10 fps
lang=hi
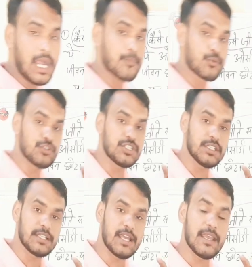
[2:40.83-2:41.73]
आपको
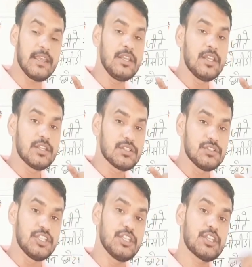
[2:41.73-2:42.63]
जीतना है
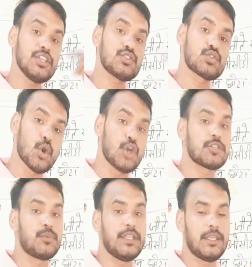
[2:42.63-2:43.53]
जिनकी
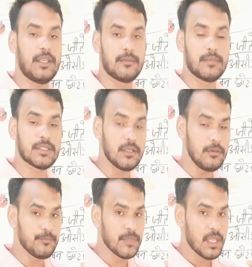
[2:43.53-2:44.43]
सोच बड़ी है
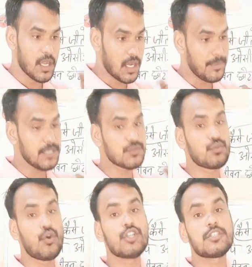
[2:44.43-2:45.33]
मतलब हमें
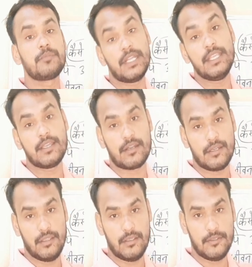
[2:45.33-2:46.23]
सोच बड़ी
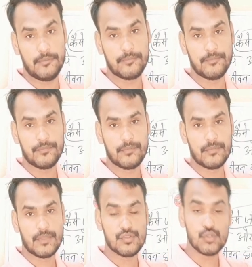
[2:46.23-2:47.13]
करनी है
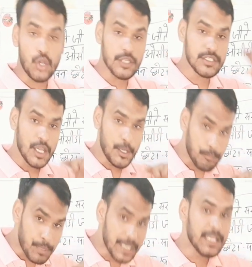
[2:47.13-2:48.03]
सोच
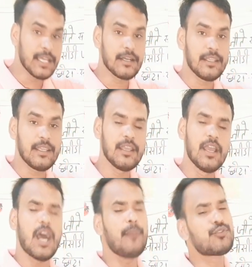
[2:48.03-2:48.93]
बड़ी करनी है
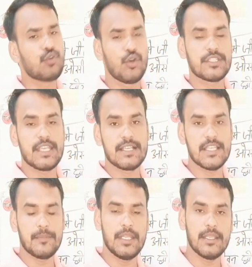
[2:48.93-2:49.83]
अब सोच
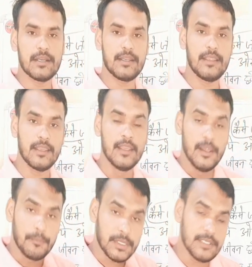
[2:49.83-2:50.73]
कैसे बड़ी करनी है
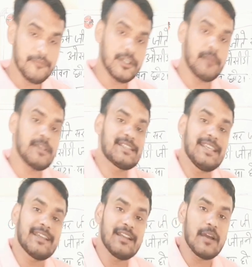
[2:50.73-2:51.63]
मतलब फिर हमें
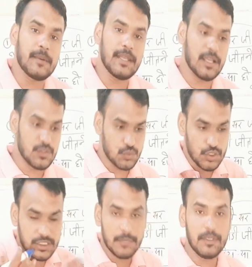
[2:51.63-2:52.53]
सीखना पड़ेगा
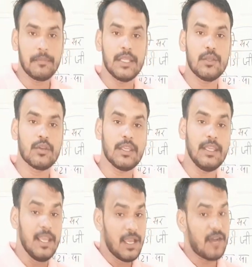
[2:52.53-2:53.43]
सोच तभी बड़ी होगी
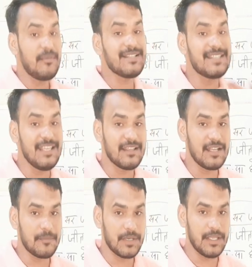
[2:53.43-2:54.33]
हमें
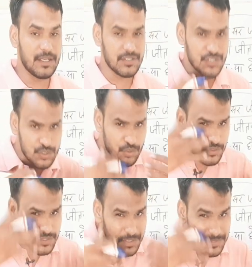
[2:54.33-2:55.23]
सीखना पड़ेगा चीज़ों
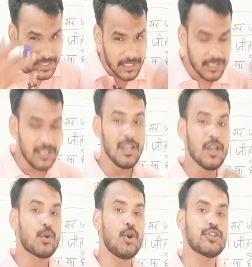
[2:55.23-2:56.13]
को समझने की
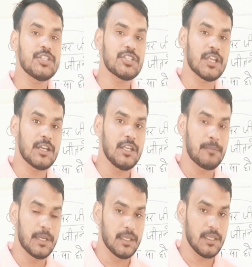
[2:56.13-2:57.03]
कोशिश करनी
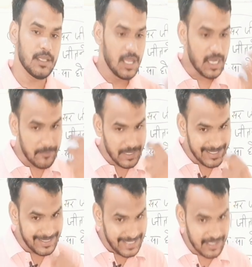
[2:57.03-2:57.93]
पड़ेगी हमें
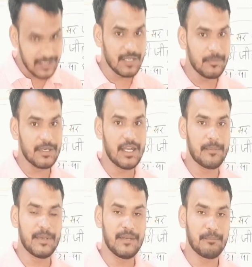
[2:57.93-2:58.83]
एक लर्नर बनना
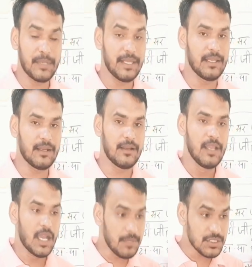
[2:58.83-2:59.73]
पड़ेगा
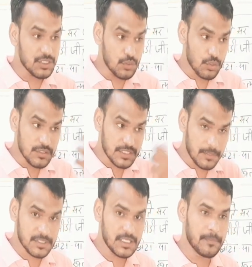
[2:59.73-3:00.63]
हमें चीज़ों को
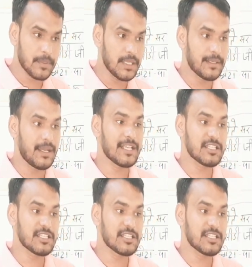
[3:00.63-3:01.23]
समझना पड़ेगा